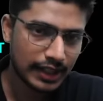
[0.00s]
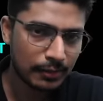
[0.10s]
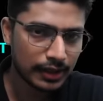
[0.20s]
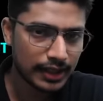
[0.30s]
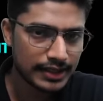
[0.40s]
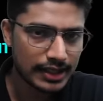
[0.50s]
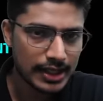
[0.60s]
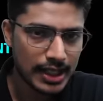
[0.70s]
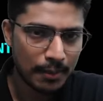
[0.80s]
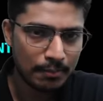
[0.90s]
তারপর কি আছে
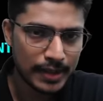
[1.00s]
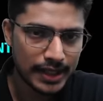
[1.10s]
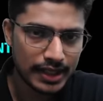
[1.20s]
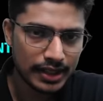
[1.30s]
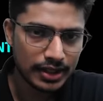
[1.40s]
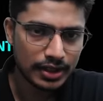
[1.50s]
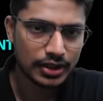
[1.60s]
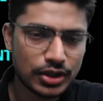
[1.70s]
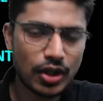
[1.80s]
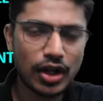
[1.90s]
মেকিং
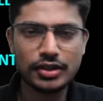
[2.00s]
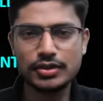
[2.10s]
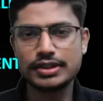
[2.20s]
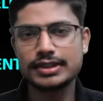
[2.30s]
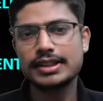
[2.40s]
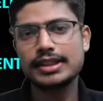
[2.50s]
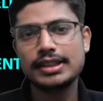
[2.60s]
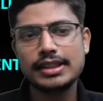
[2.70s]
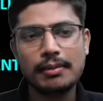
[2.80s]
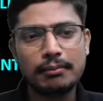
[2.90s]
শর্ট নোটস
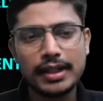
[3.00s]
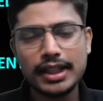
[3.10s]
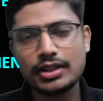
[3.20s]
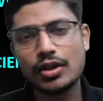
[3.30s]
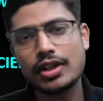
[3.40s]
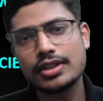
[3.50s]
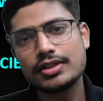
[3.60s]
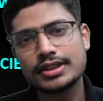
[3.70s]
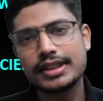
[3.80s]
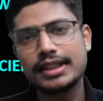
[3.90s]
মেকিং শর্ট
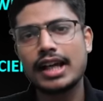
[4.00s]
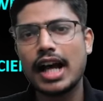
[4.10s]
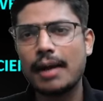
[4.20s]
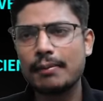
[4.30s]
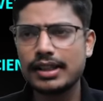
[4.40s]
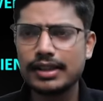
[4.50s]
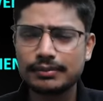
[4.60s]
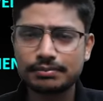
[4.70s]
নোটসকে আমি